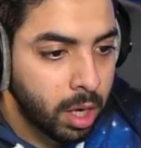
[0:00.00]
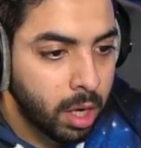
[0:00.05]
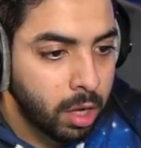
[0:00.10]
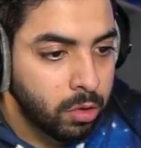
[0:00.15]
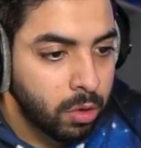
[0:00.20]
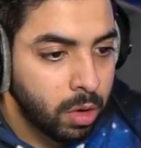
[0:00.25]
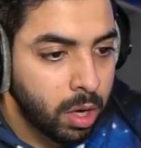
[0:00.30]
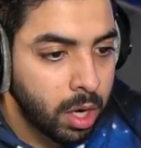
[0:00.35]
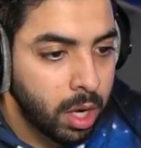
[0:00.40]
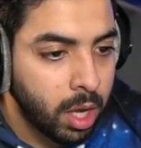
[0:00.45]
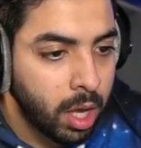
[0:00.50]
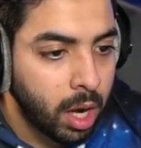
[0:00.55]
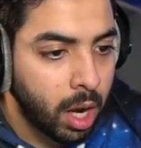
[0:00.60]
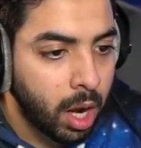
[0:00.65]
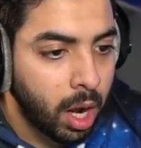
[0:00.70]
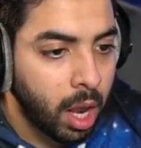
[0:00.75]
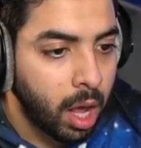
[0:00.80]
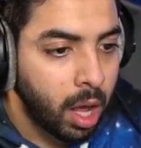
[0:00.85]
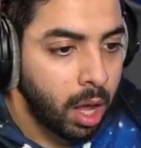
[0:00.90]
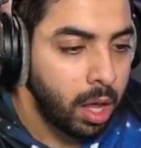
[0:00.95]
شغل توكلنا على
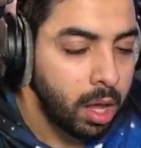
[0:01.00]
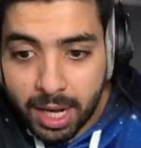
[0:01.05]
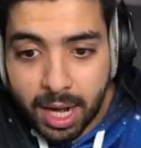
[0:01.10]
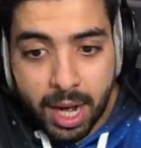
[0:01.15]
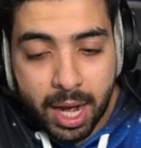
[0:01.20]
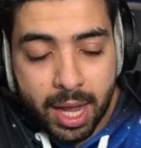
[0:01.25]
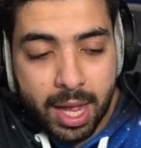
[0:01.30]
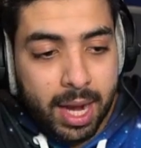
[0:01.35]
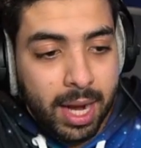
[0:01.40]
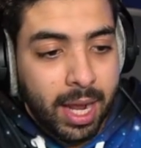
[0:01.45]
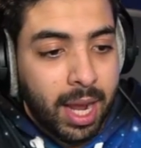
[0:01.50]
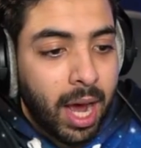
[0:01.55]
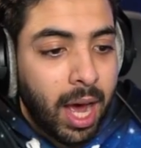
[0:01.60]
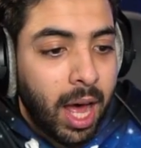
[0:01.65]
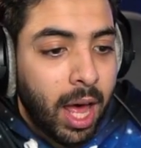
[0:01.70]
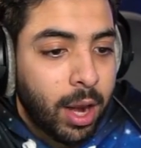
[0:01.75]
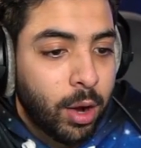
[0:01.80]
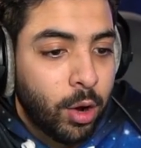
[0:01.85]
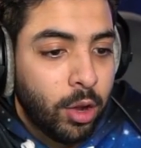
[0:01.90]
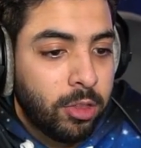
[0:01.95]
الله اه يا
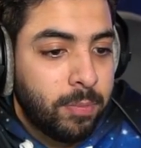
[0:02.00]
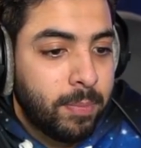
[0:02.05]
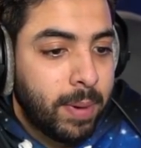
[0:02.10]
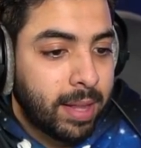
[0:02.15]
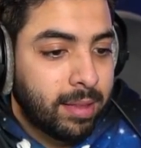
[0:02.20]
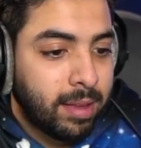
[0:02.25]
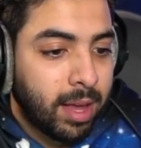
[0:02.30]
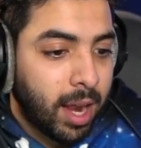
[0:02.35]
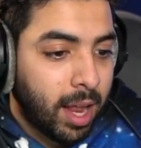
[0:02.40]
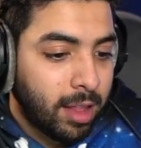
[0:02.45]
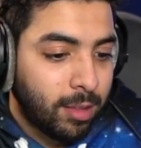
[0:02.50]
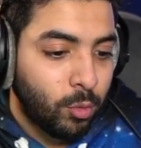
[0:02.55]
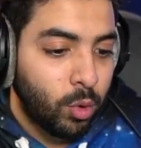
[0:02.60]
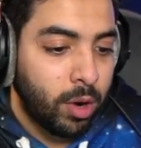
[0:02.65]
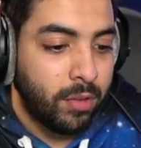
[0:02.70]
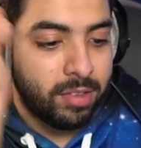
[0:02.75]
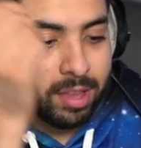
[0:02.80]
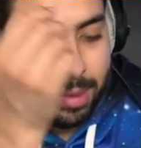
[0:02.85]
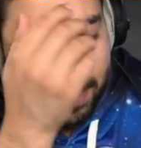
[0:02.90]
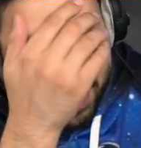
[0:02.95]
القهر رحت بيت غلط مو نفس